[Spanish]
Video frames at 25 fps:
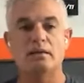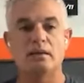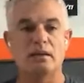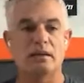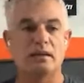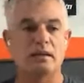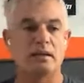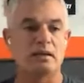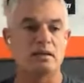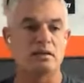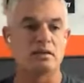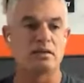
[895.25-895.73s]

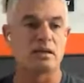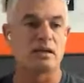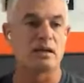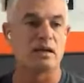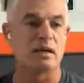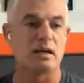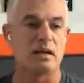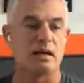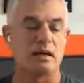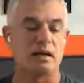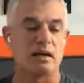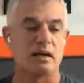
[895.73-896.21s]
tenés
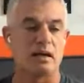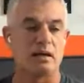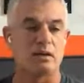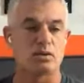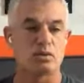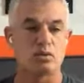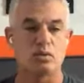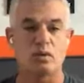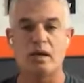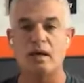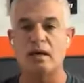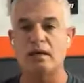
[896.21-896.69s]
a
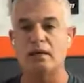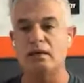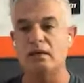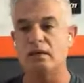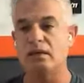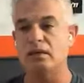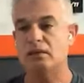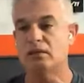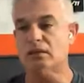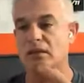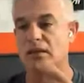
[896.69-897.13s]
Suani,